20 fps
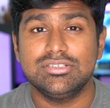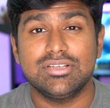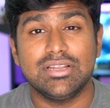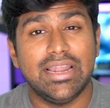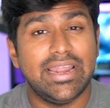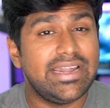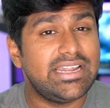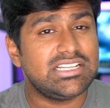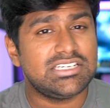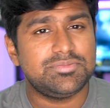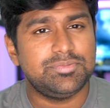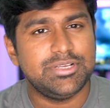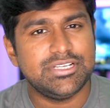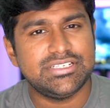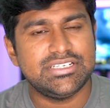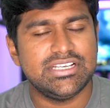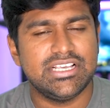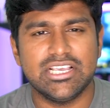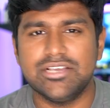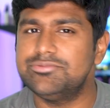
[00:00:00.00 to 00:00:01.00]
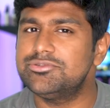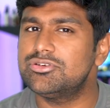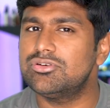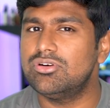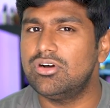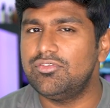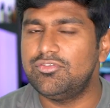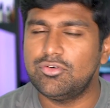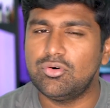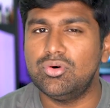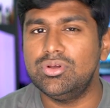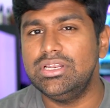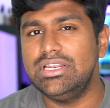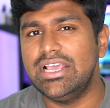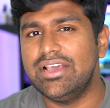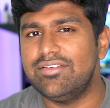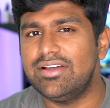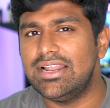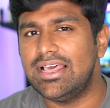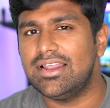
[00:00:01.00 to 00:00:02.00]
ஸோ லேட்டஸ்ட் பிசி கேம்ஸும் உங்கள்
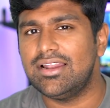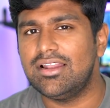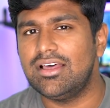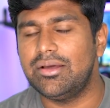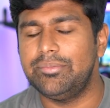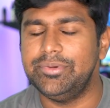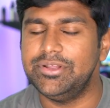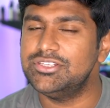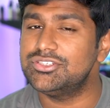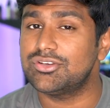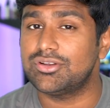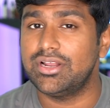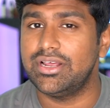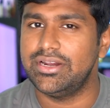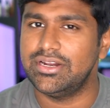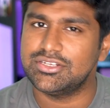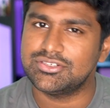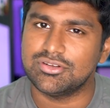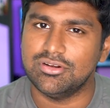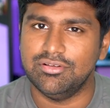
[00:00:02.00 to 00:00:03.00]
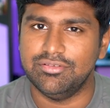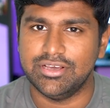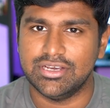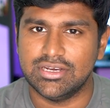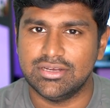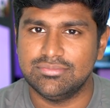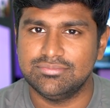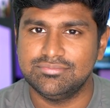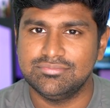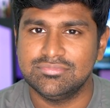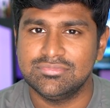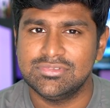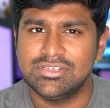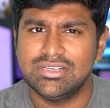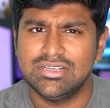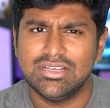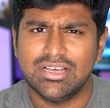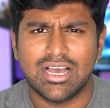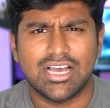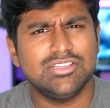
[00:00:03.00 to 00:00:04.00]
ஃபோன்லேயே விளையாடலாம் அப்படின்னு சொன்னால் என்ன சொல்லுவீங்க
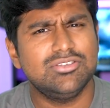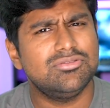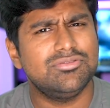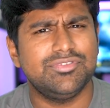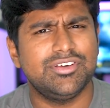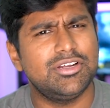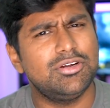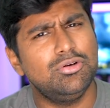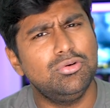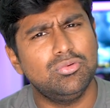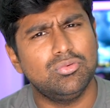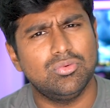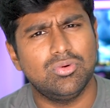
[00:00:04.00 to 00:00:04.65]
அதுவும் வெறும்